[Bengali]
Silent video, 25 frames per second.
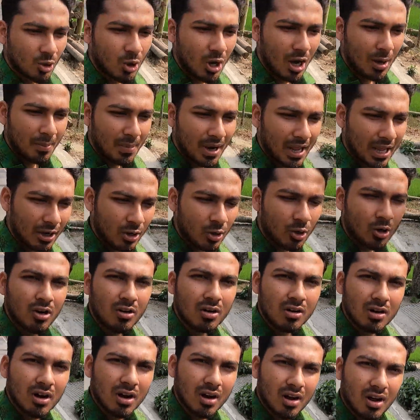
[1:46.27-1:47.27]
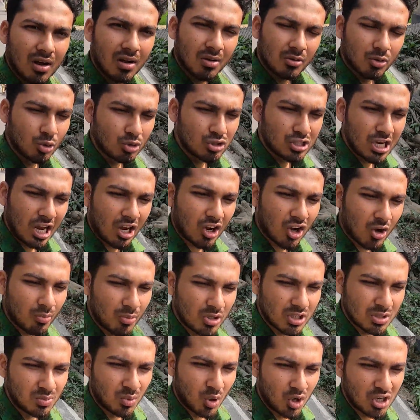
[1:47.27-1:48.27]
তো আমরা এখন দুশো এক
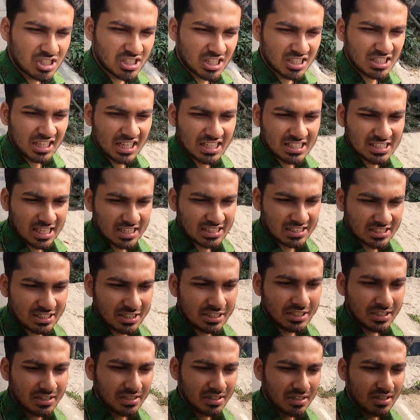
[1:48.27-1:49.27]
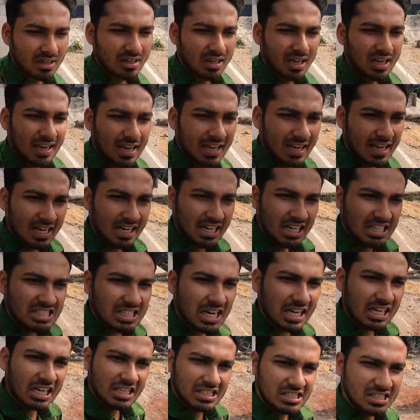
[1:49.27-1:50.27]
গম্বুজ মসজিদের দিকে যাচ্ছি এখানে
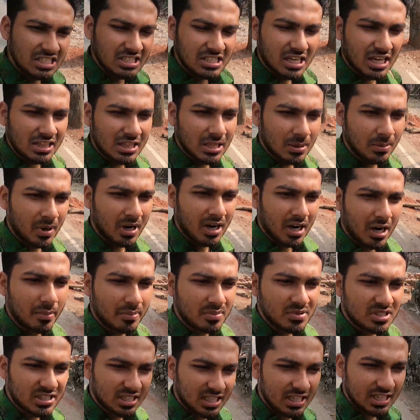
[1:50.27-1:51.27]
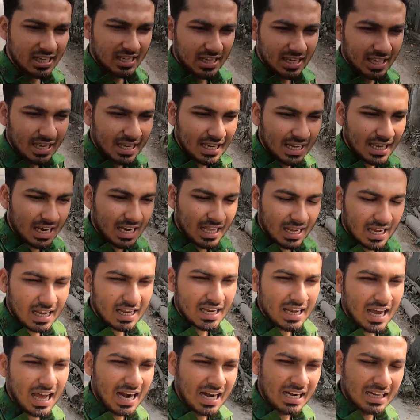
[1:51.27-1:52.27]
এসে একটা জিনিস জানতে পারলাম যে এই
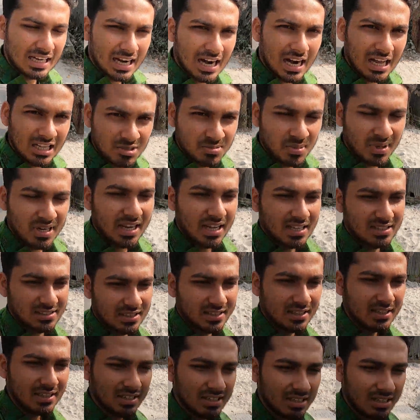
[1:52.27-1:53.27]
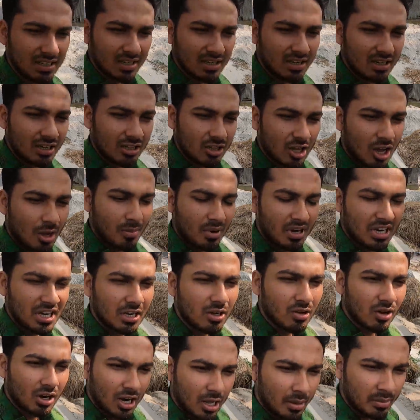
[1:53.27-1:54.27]
এলাকায় আরেকটা রাজবাড়ি আছে তো আমরা
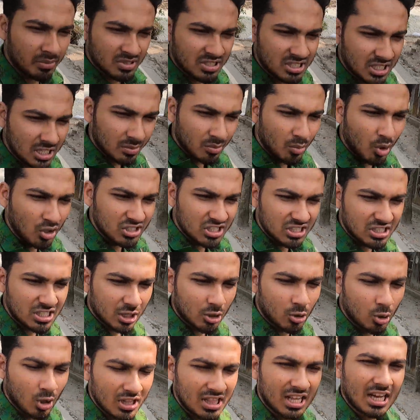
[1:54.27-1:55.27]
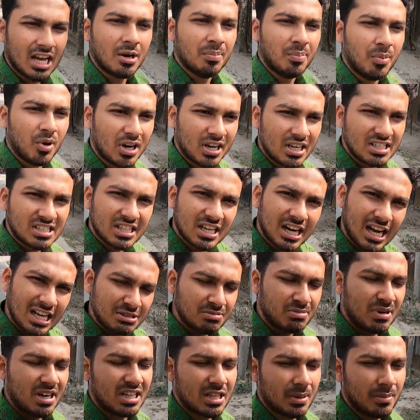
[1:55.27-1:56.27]
ঠিক করলাম যে মসজিদটা ঘুরে দেখার পরে সেই
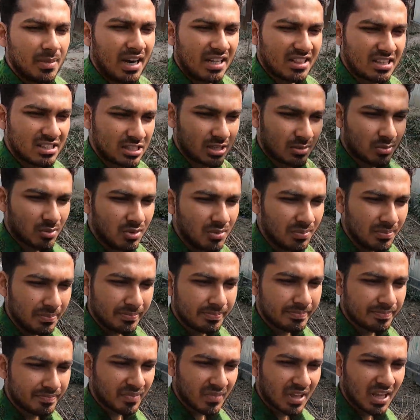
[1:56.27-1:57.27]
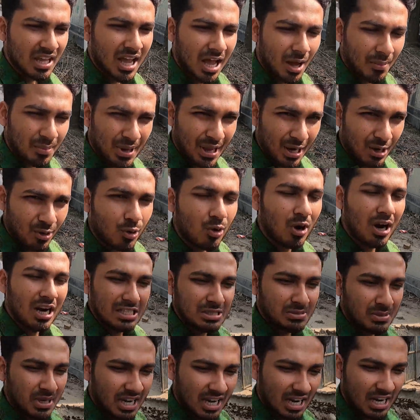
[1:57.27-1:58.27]
রাজবাড়িতে বেড়াতে যাব আমি এখনও
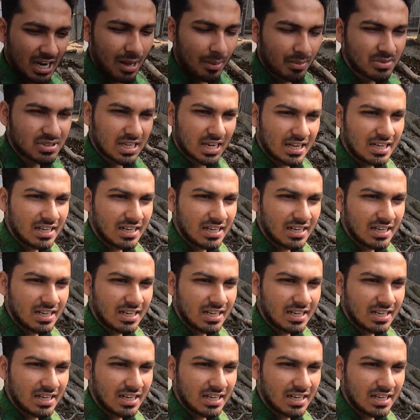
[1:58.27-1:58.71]
রাজবাড়িটার নাম